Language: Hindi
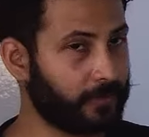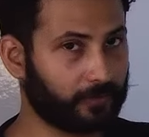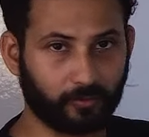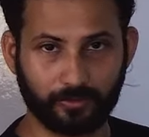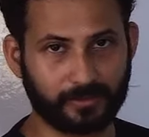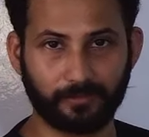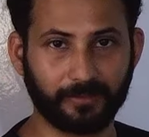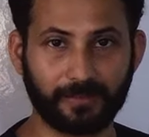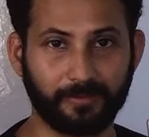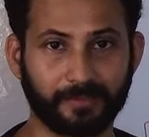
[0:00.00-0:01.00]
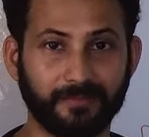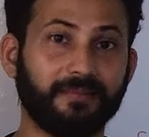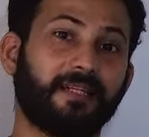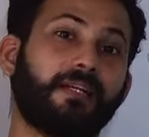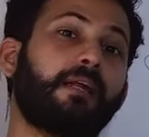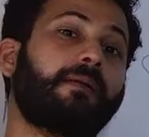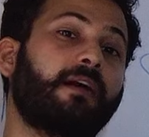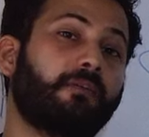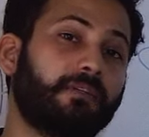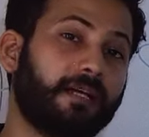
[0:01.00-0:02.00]
कांस्टेबल की बात नहीं कर रहे
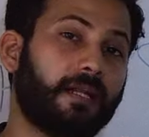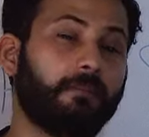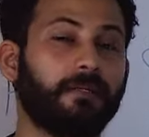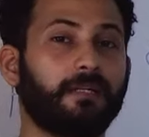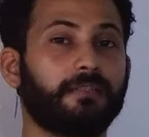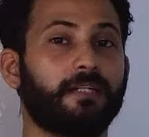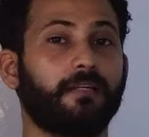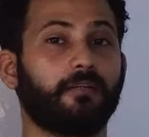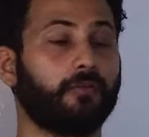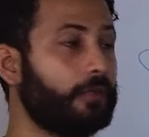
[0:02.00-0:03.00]
हवलदार आप बनने जा रहे हो